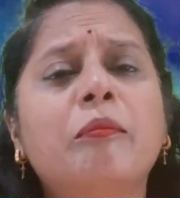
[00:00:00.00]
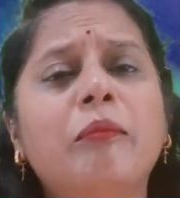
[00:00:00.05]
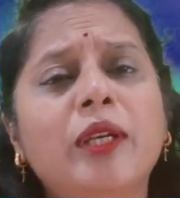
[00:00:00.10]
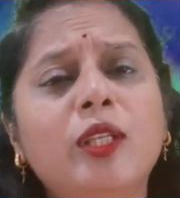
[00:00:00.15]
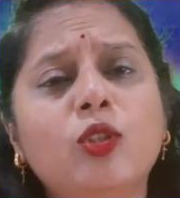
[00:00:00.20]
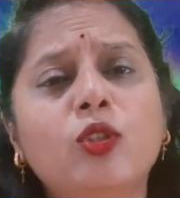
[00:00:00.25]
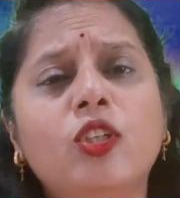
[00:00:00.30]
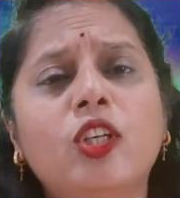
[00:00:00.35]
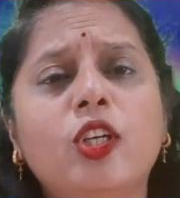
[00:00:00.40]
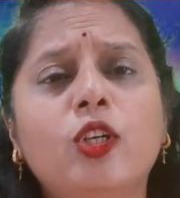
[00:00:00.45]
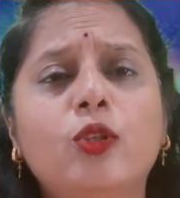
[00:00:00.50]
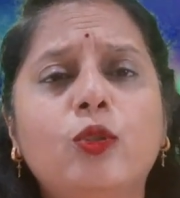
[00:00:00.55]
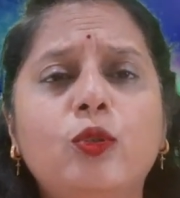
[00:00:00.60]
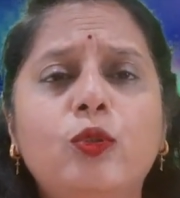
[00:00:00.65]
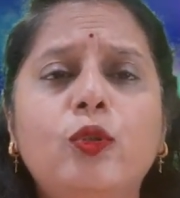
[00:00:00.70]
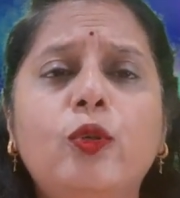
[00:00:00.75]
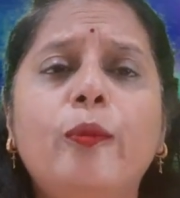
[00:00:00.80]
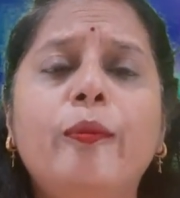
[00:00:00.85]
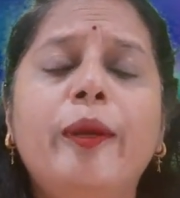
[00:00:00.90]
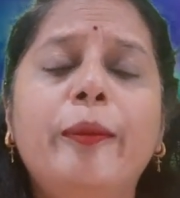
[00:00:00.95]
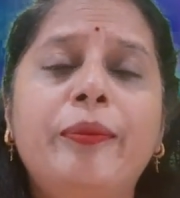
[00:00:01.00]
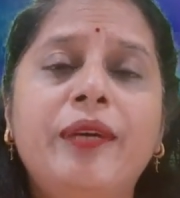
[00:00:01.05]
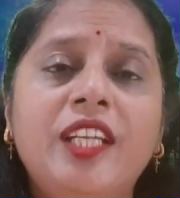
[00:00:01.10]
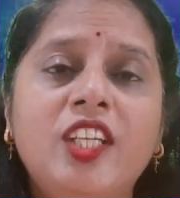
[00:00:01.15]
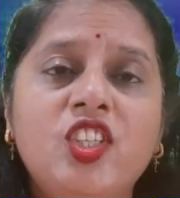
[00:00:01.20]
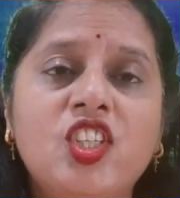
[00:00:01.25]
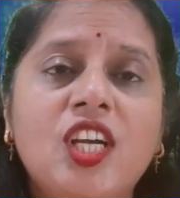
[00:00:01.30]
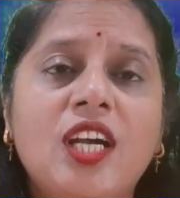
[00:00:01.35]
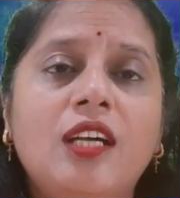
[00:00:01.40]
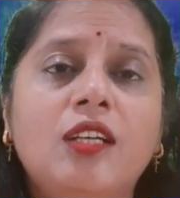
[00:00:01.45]
मैं दुखी हूँ मैं
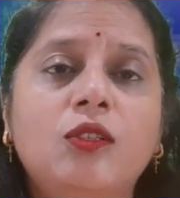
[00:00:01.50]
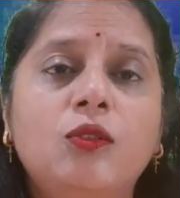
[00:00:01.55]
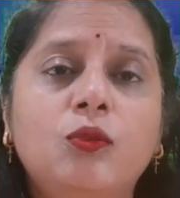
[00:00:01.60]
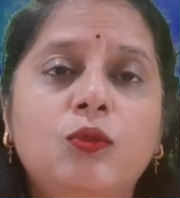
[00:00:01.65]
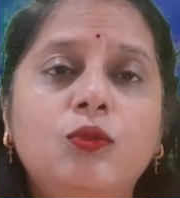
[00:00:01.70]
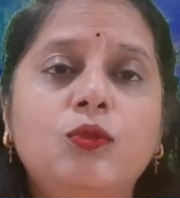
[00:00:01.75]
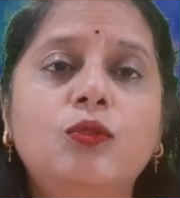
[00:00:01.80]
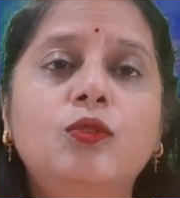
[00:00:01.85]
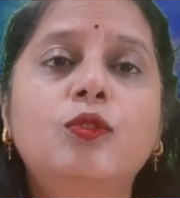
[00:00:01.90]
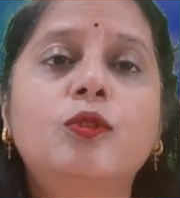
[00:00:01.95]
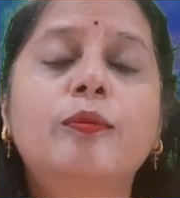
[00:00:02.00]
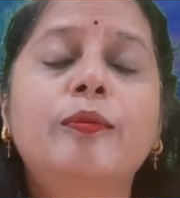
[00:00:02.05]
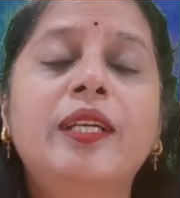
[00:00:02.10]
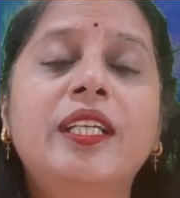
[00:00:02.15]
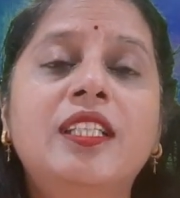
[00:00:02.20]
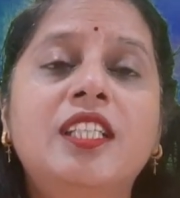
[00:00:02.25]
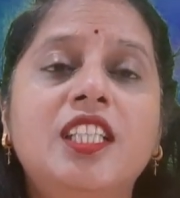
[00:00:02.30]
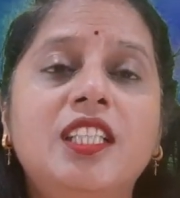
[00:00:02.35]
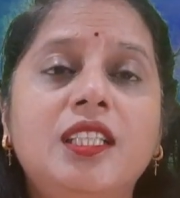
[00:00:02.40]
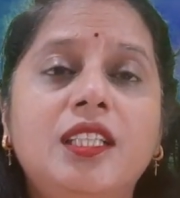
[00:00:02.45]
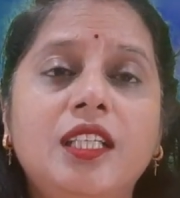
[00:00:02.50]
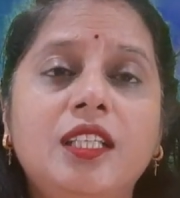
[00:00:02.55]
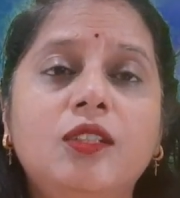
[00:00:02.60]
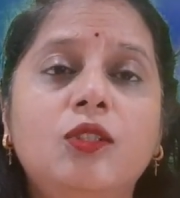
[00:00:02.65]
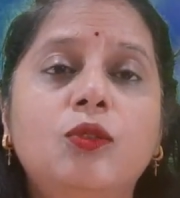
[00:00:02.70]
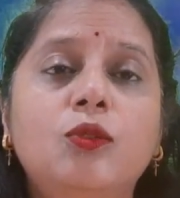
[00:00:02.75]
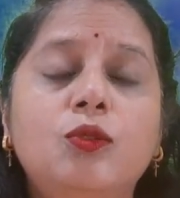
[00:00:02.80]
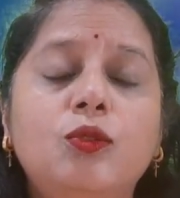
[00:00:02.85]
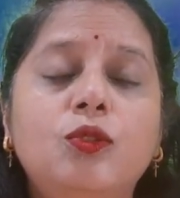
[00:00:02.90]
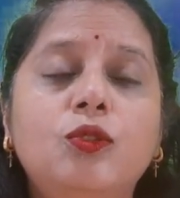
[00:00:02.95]
परेशान हूँ मैं
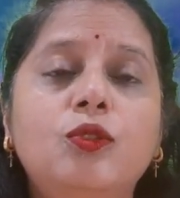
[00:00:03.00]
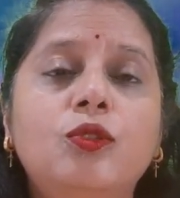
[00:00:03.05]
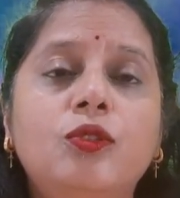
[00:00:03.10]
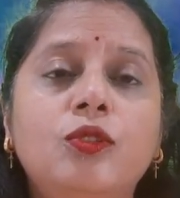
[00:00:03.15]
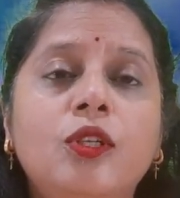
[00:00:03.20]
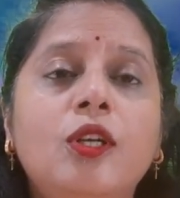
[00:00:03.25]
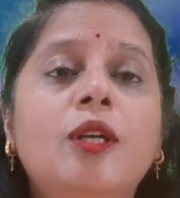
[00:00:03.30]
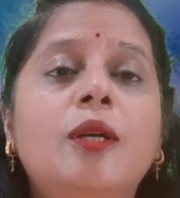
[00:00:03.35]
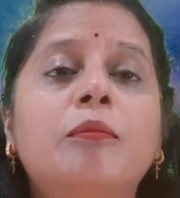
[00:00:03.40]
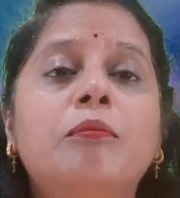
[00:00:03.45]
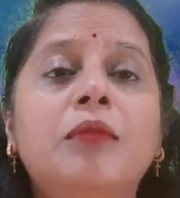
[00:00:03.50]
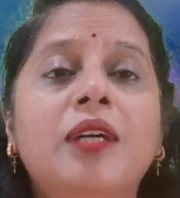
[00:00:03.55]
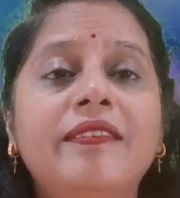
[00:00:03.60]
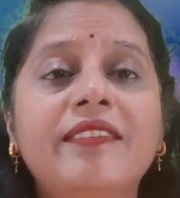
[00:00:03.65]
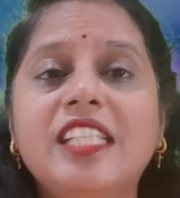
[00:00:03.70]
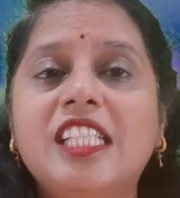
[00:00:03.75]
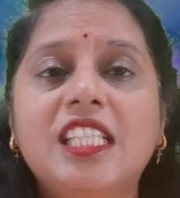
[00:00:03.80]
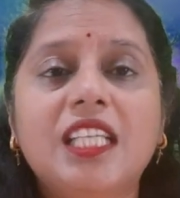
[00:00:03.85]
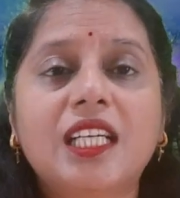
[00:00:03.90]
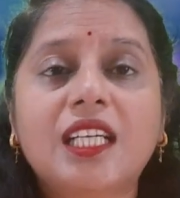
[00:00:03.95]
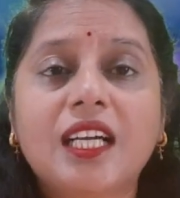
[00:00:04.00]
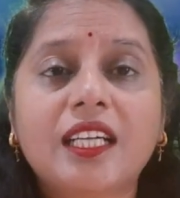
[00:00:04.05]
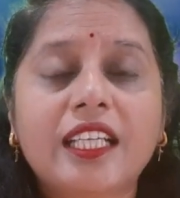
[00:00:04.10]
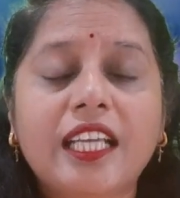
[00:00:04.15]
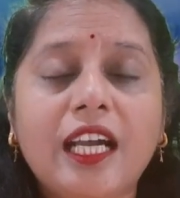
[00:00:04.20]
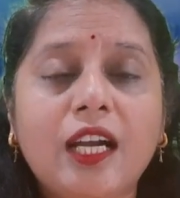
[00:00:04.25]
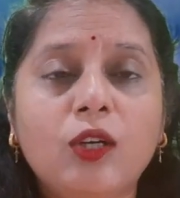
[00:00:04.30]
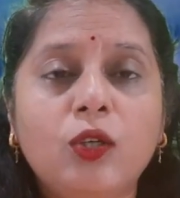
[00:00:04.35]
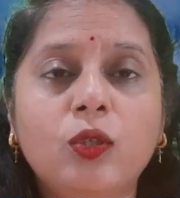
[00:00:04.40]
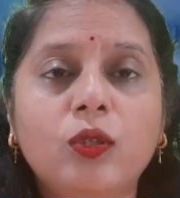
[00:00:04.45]
चिंतित हूँ भविष्य का
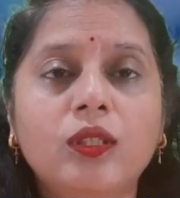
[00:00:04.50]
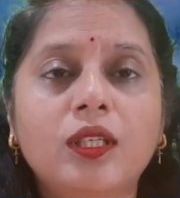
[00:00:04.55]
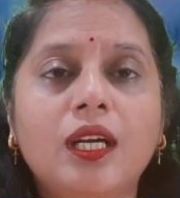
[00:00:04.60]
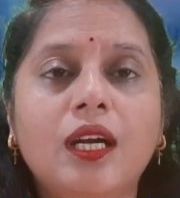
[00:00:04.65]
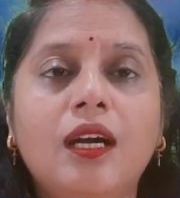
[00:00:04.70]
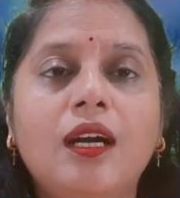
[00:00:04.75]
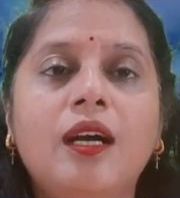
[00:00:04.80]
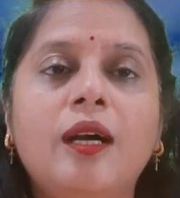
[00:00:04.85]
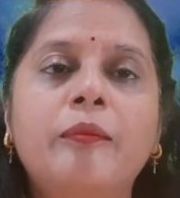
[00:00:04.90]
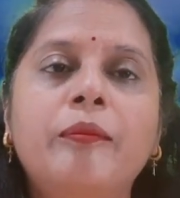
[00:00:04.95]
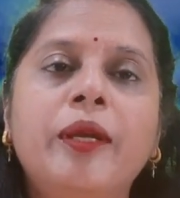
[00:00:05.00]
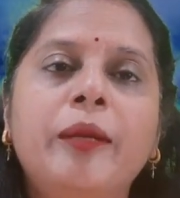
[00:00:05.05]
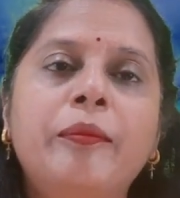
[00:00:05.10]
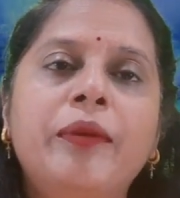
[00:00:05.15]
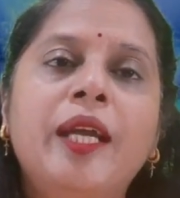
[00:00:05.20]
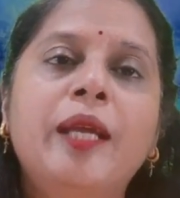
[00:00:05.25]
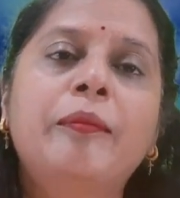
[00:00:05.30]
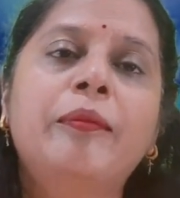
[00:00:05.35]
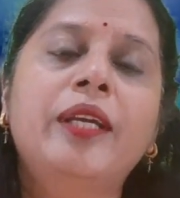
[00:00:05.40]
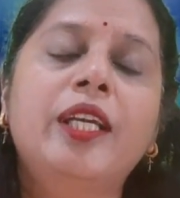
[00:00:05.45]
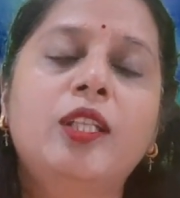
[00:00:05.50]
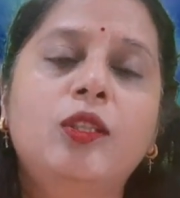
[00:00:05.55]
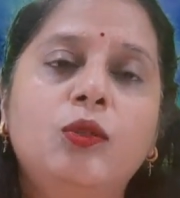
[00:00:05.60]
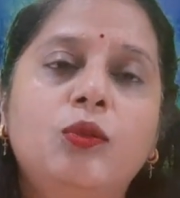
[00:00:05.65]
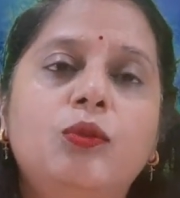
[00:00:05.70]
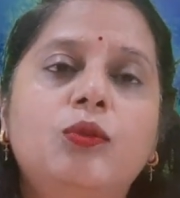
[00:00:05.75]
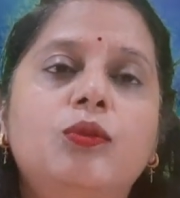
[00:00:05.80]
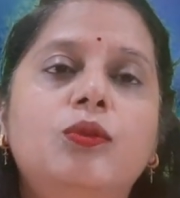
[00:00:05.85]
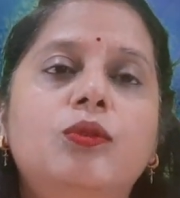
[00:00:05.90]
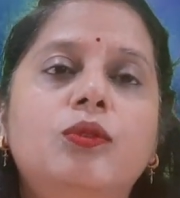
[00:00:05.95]
क्या होगा मैं भयभीत
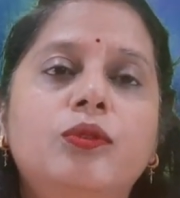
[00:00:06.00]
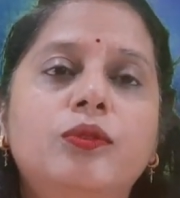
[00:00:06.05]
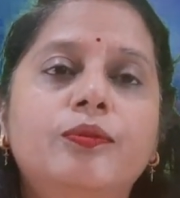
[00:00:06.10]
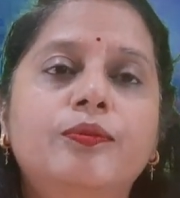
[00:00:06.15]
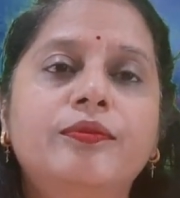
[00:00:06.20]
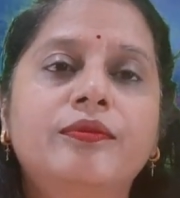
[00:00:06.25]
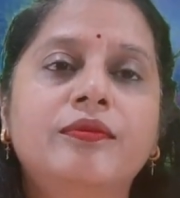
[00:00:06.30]
हूँ